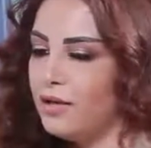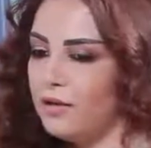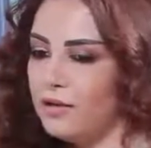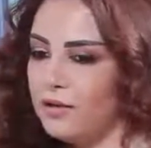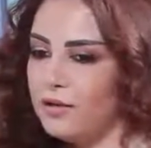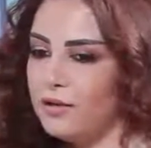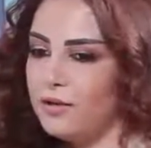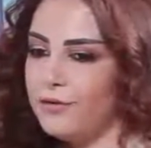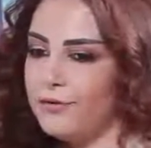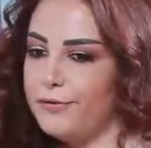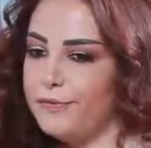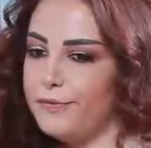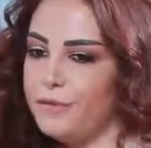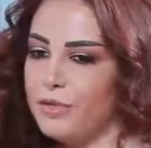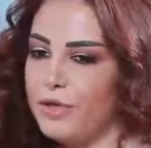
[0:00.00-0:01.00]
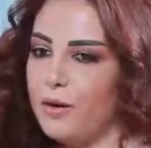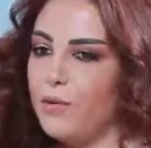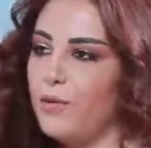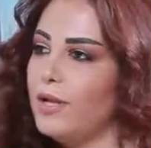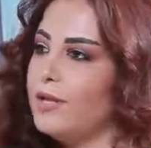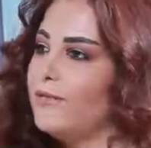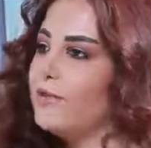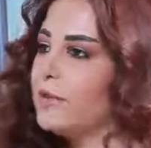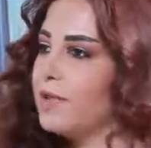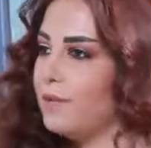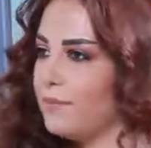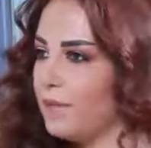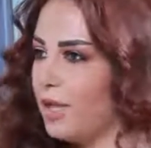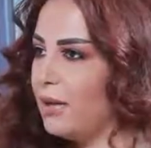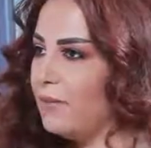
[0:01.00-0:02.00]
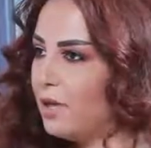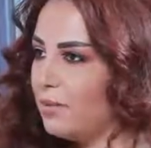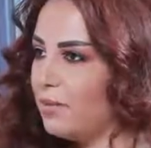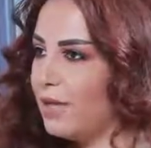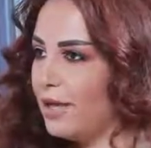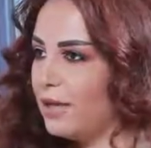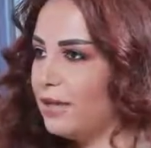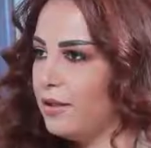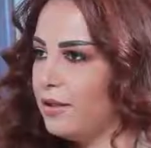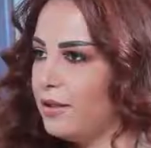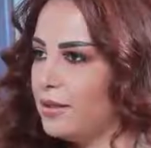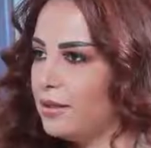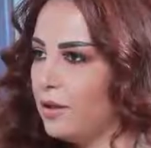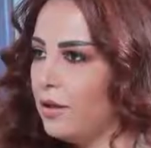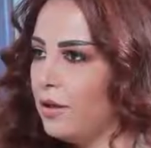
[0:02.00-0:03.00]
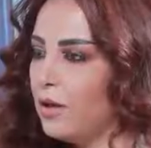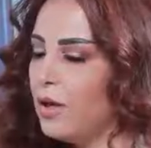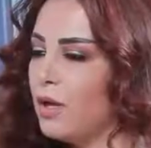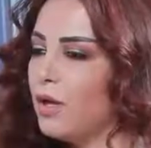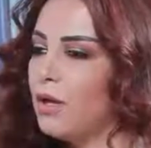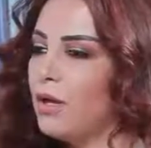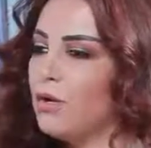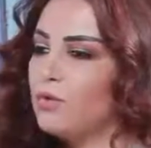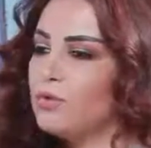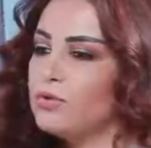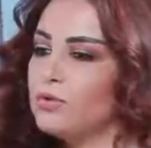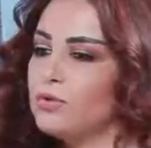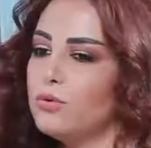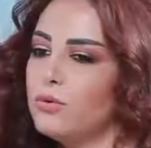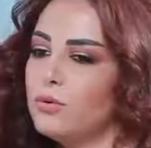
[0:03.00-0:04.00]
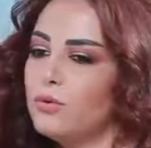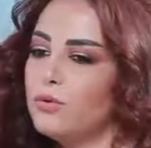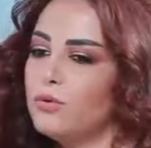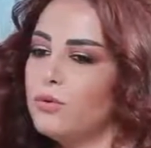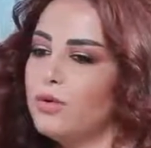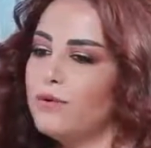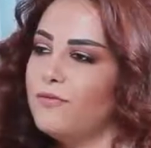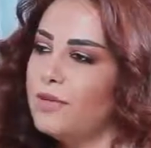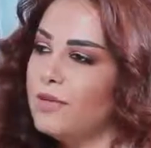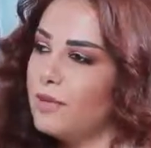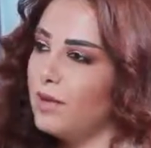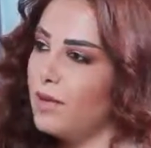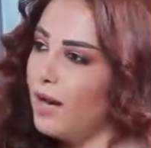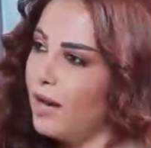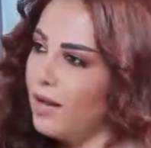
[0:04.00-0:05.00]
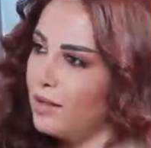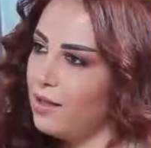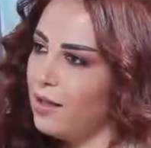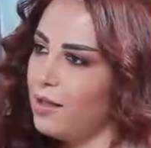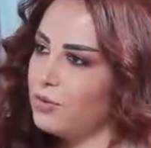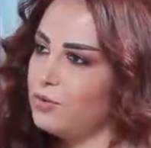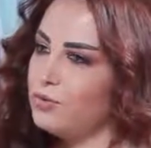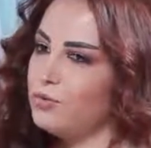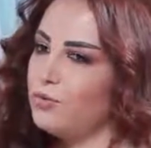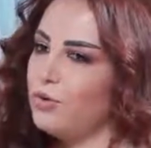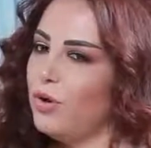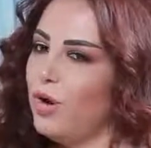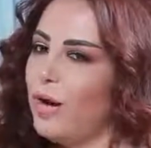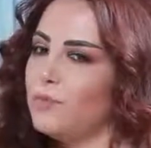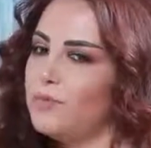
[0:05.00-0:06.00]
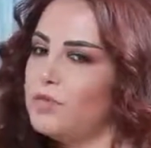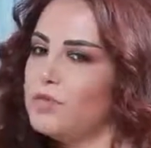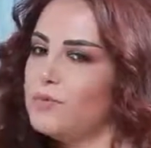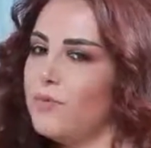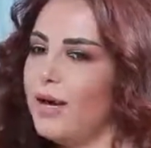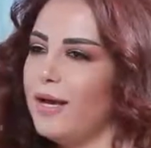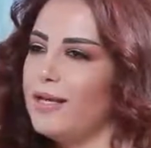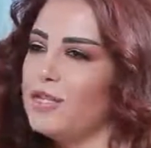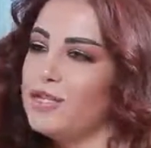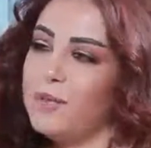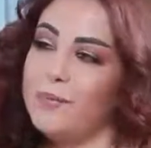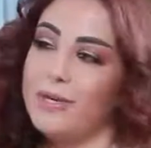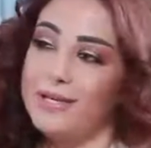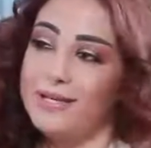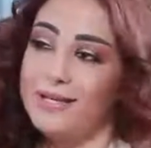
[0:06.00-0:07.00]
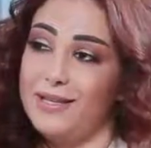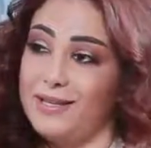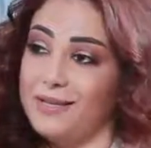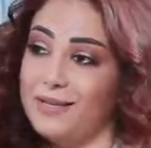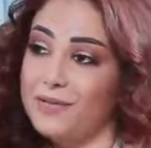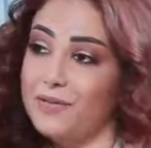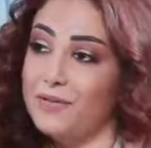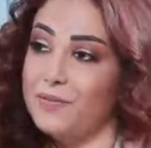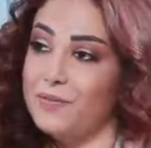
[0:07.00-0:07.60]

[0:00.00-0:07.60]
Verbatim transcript: آه، اول فكره بتنعمل بهيدا النطاق نعم وسو والفكره الاحلى انه عم تجمعي جمعيات